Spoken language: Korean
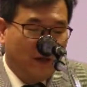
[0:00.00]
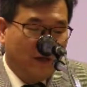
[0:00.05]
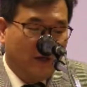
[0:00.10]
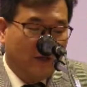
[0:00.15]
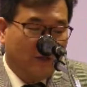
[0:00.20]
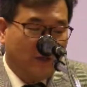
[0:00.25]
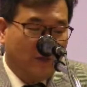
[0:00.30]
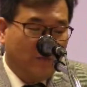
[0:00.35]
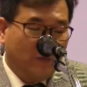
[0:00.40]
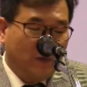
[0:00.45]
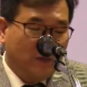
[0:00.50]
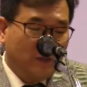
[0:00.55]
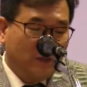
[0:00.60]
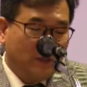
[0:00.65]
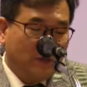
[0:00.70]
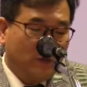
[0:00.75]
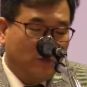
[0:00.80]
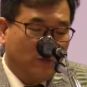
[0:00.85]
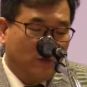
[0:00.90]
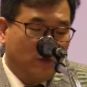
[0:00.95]
아, 첫
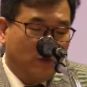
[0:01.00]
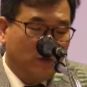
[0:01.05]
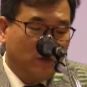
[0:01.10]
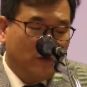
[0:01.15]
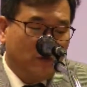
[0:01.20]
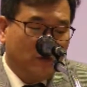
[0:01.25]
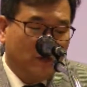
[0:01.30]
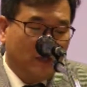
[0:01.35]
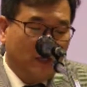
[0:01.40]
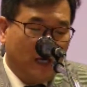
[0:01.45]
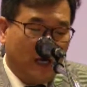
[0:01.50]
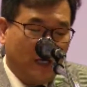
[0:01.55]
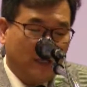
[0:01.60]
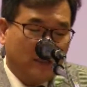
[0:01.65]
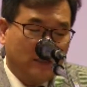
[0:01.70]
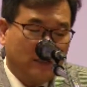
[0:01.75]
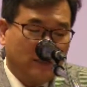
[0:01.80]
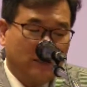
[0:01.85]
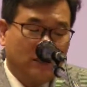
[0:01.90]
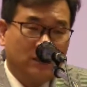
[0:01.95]
번째로 보여줬던 이
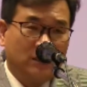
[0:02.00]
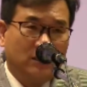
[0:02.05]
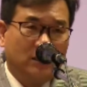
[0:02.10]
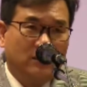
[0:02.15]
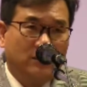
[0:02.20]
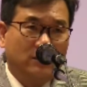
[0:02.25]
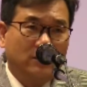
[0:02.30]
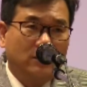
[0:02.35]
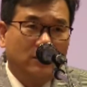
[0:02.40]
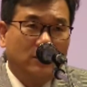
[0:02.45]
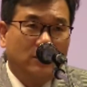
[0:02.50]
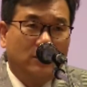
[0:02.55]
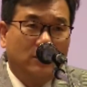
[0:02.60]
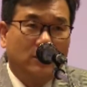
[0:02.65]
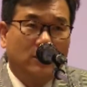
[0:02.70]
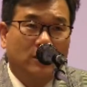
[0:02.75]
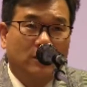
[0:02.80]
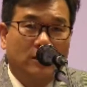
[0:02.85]
악질은